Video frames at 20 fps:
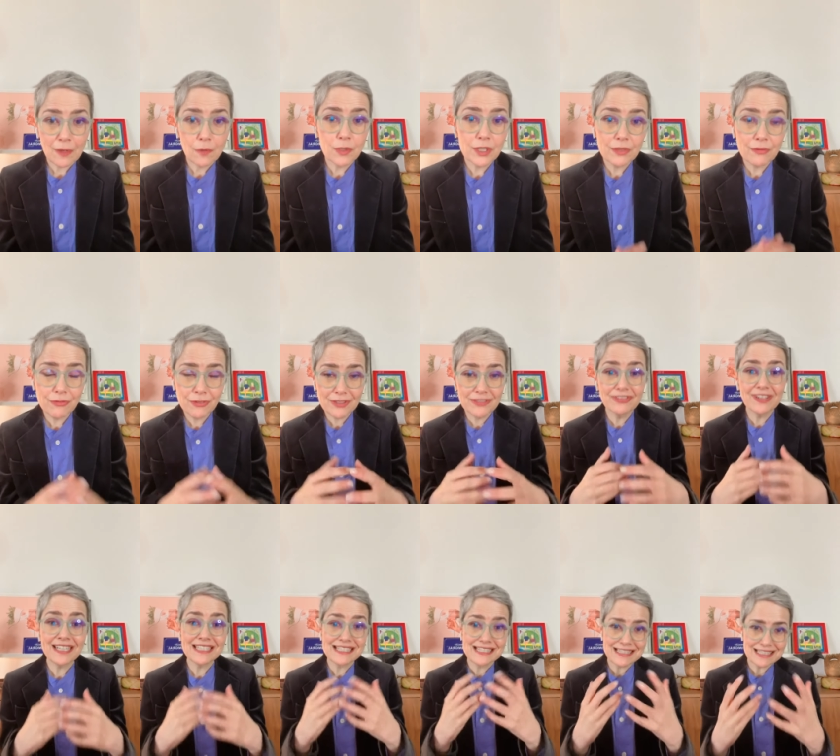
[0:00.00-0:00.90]
é o que foi
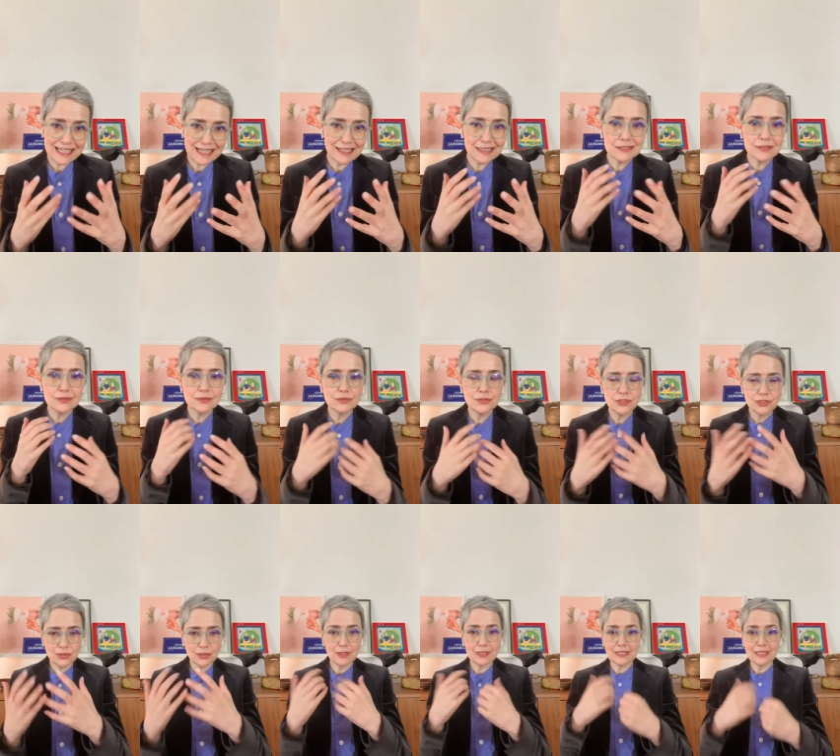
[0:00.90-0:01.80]
vazado
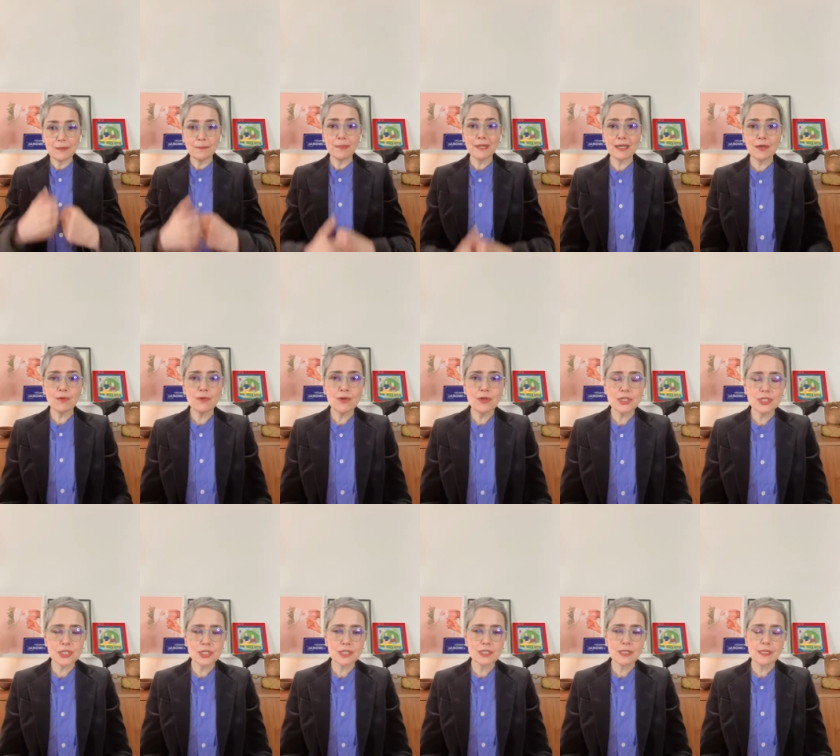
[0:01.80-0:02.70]
de ontem para
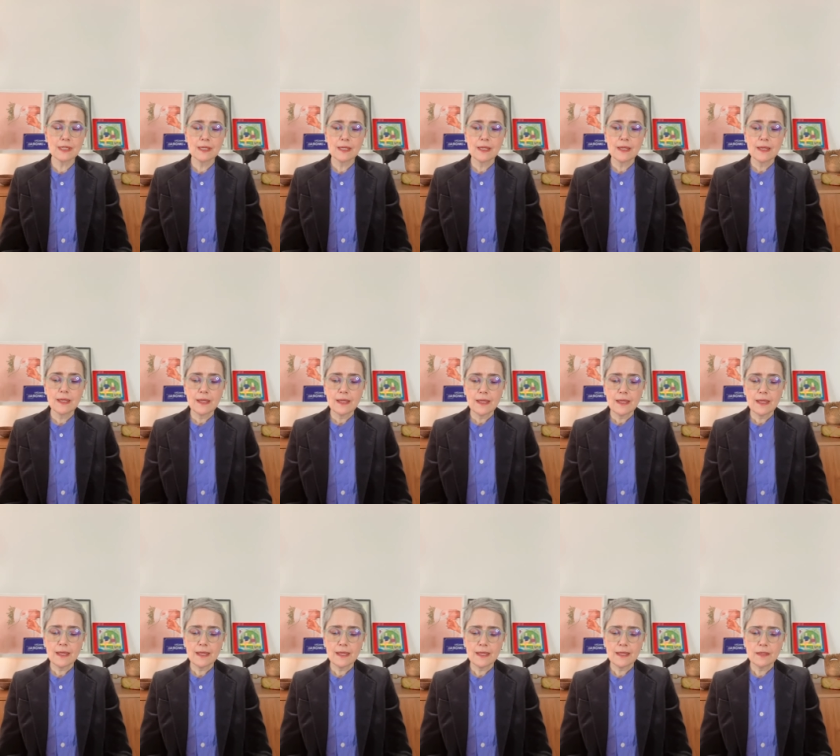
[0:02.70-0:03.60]
hoje
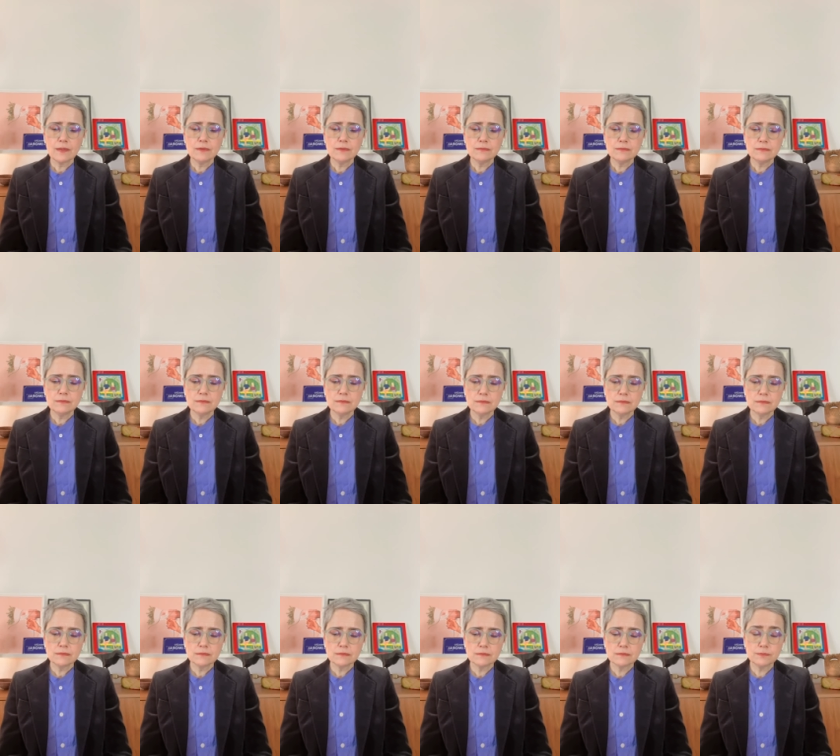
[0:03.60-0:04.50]
é um,
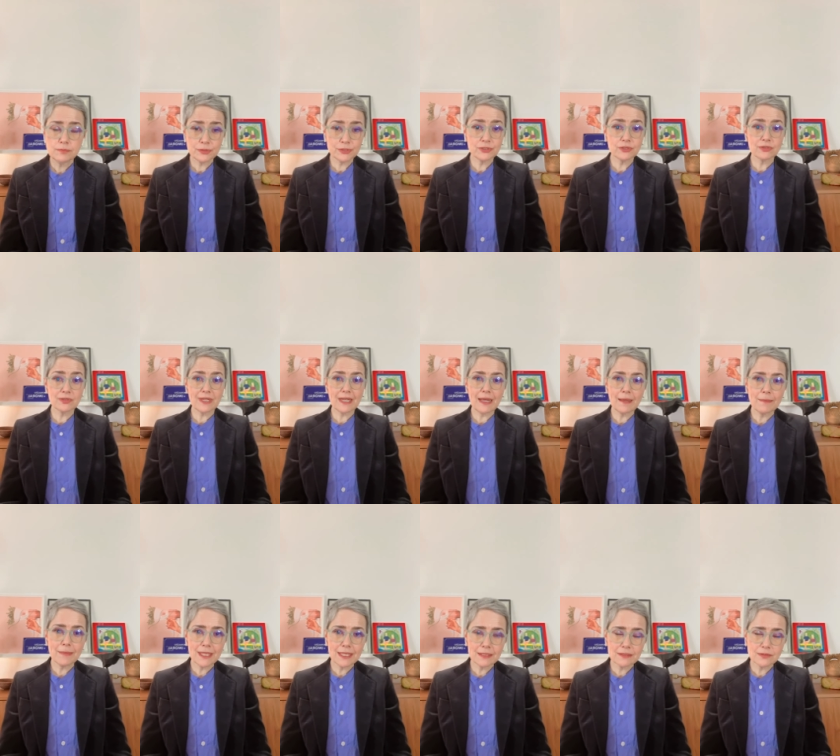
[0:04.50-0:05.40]
um
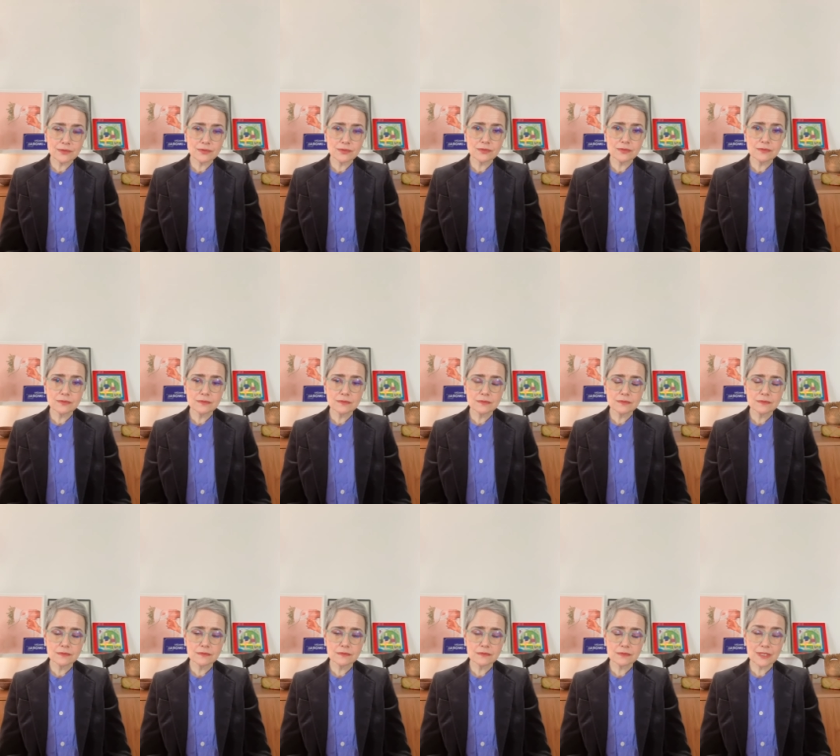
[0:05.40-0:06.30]
posicionamento
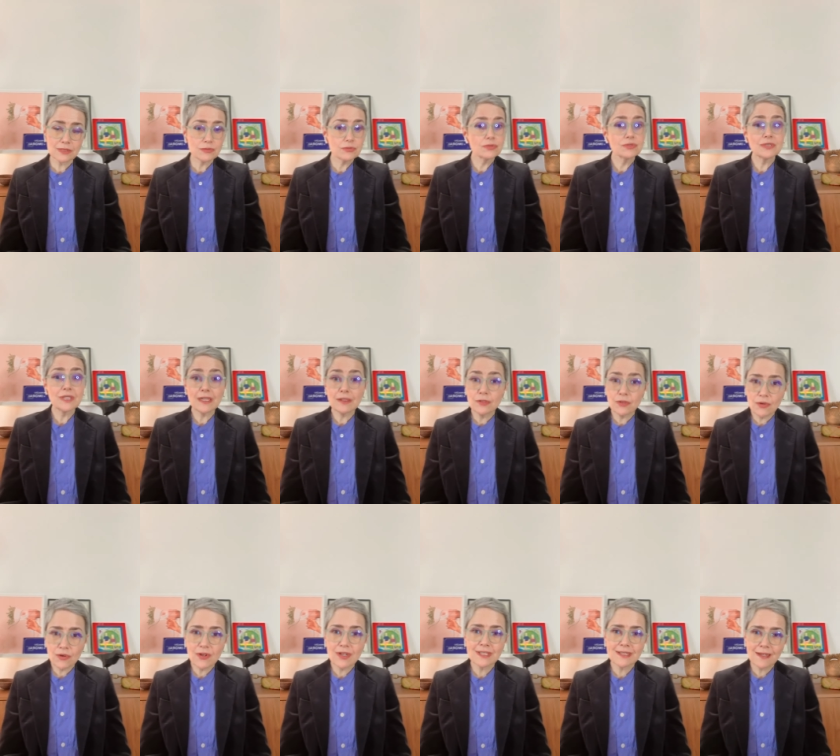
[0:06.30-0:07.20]

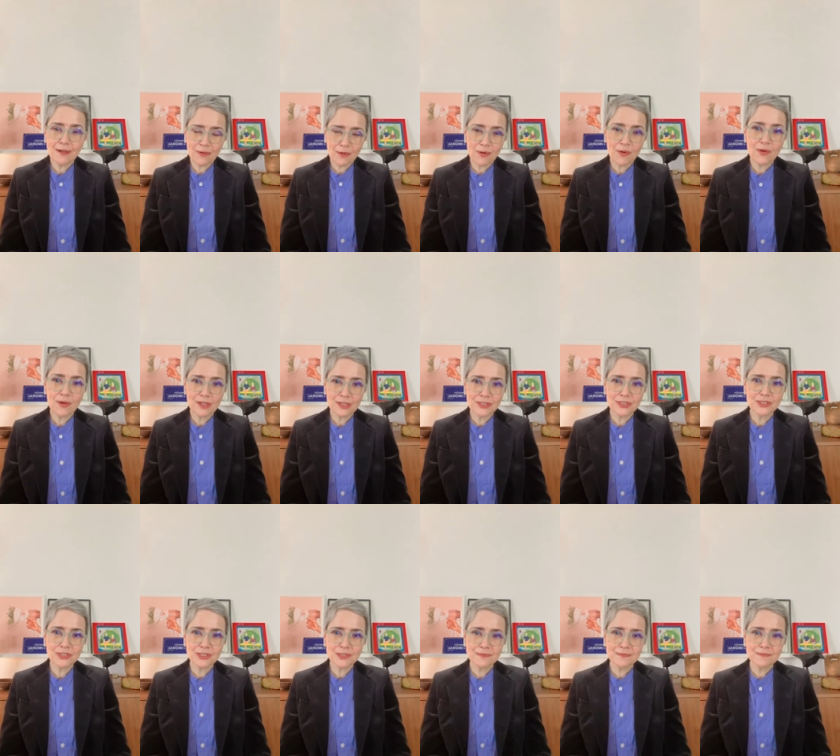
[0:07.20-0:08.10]
assustador da
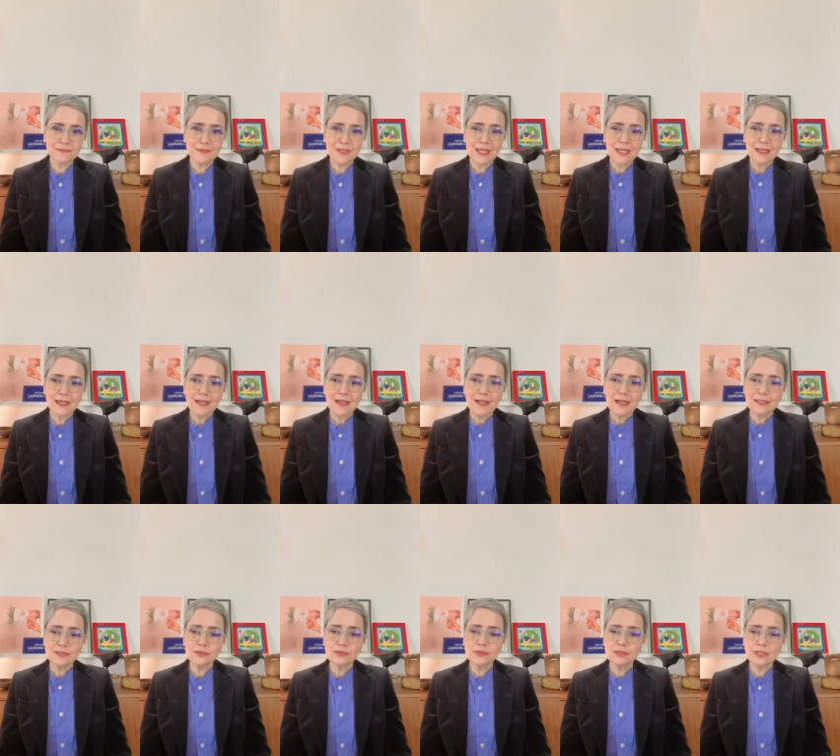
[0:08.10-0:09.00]
corte.
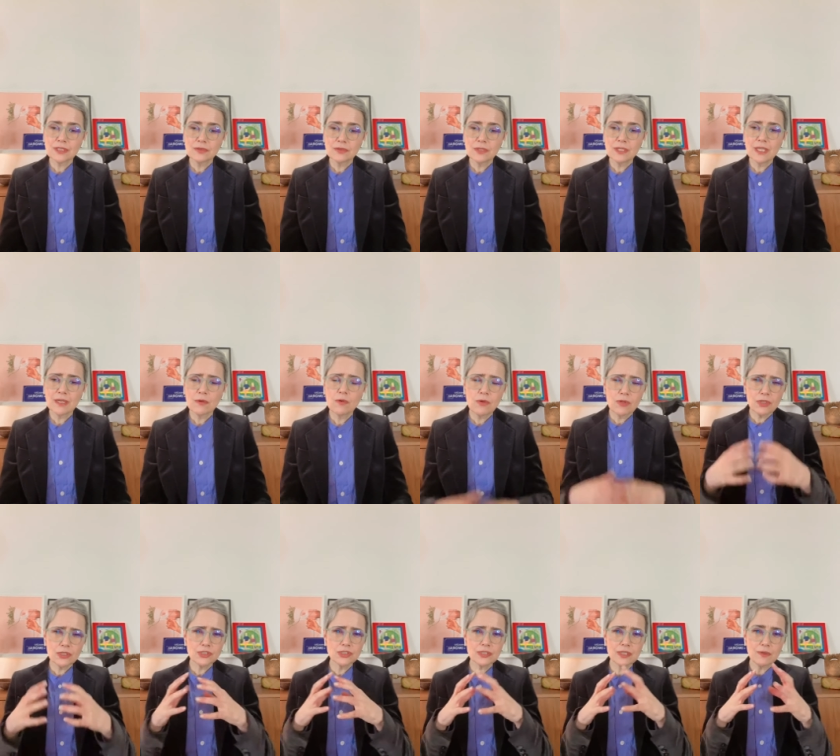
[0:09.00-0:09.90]
Assustador da
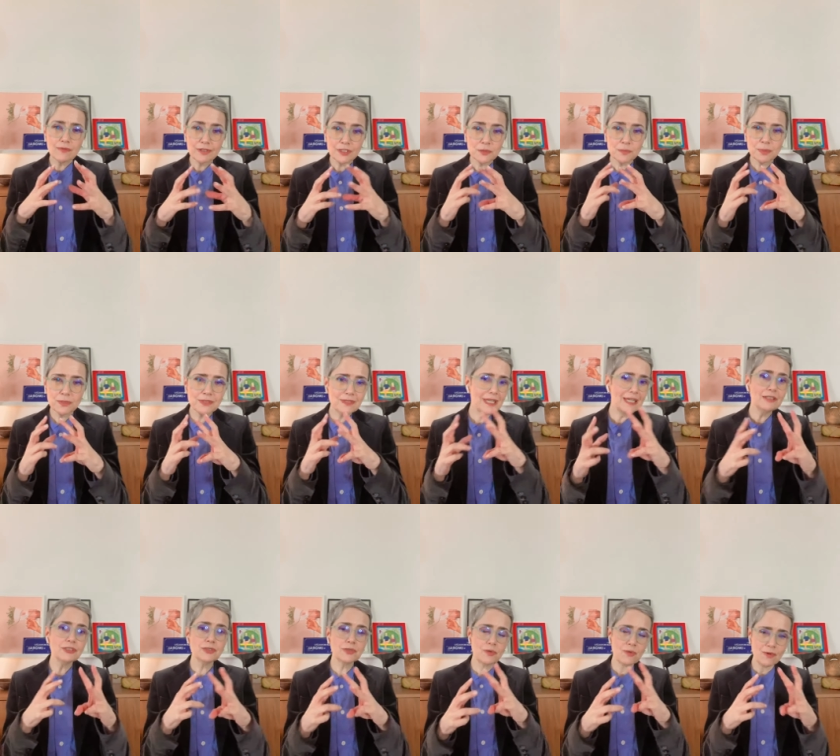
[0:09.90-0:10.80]
corte, talvez por
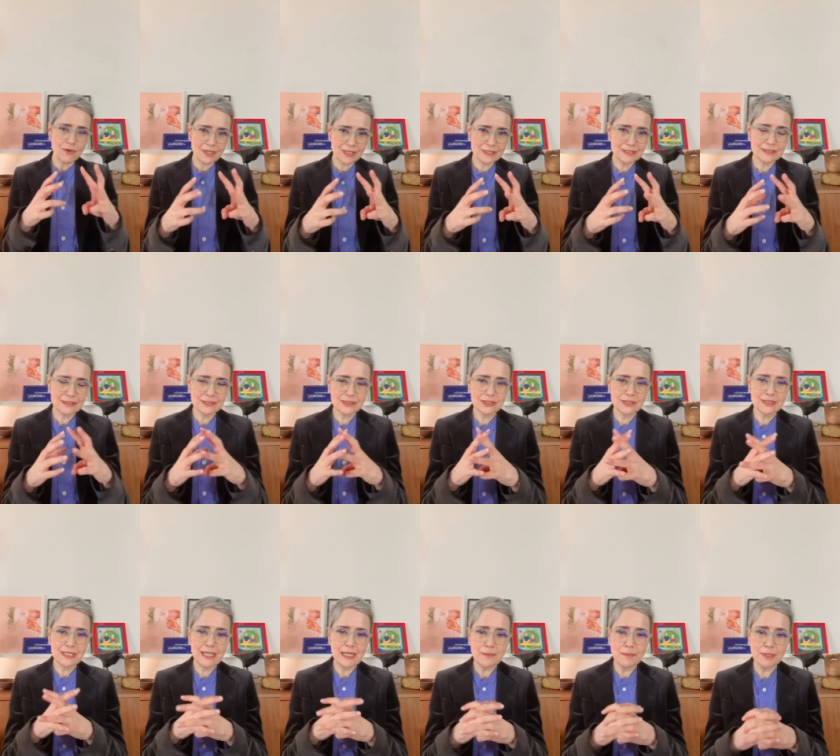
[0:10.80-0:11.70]
três
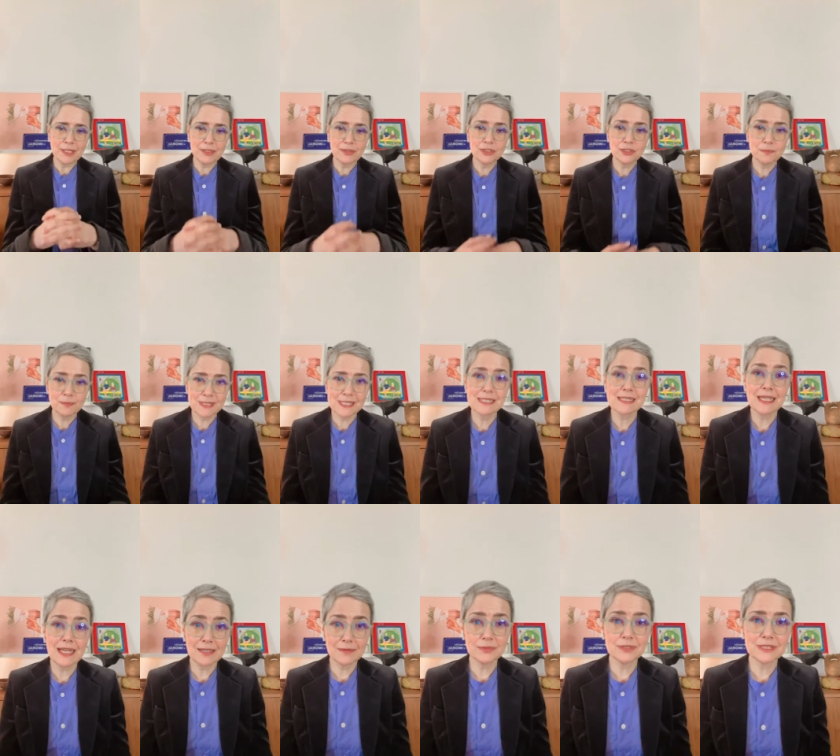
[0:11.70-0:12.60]
coisas, né, para nós
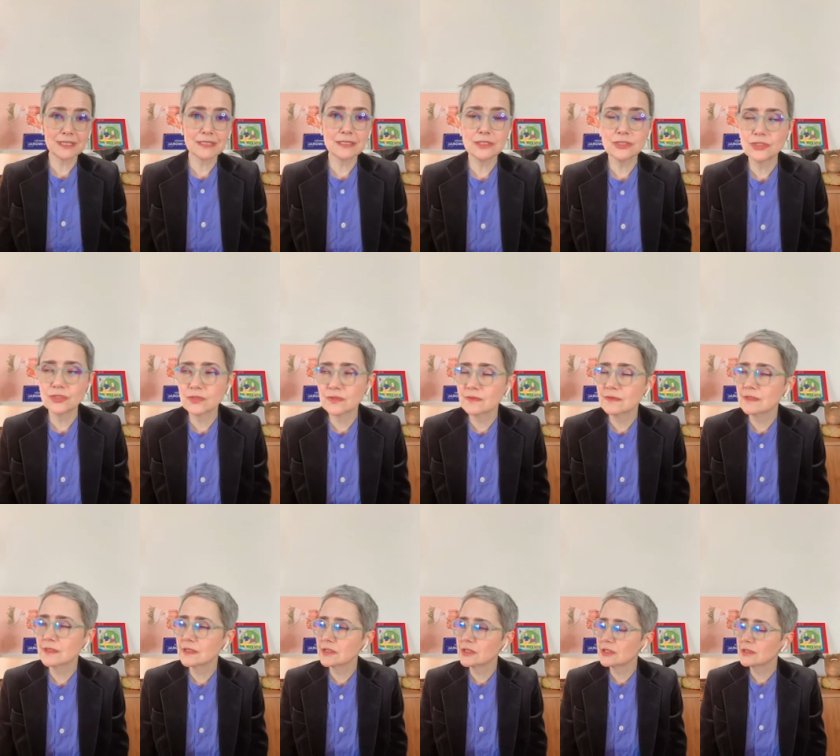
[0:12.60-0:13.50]
pensarmos aqui
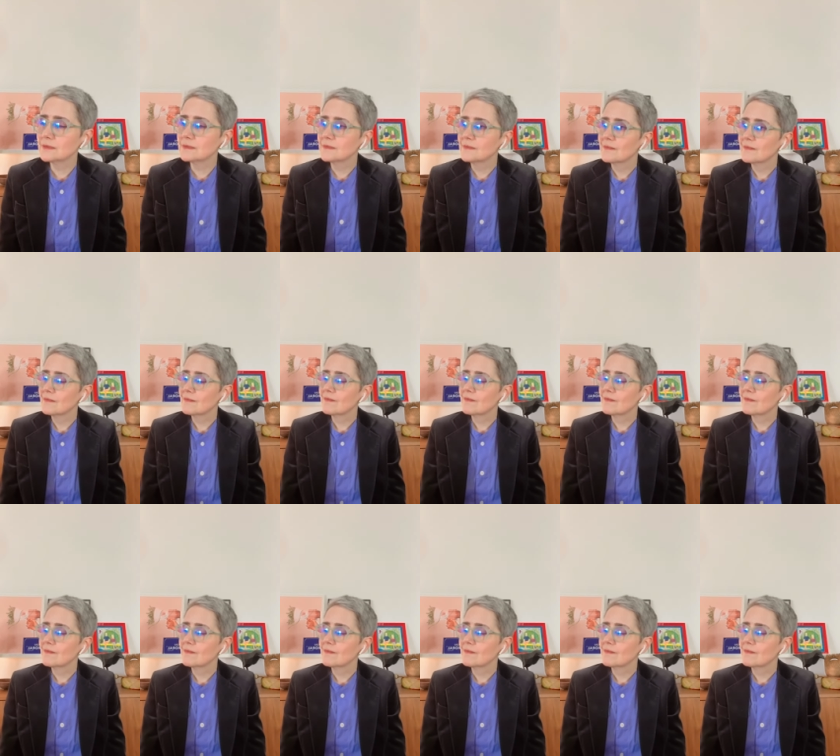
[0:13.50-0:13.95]
juntas.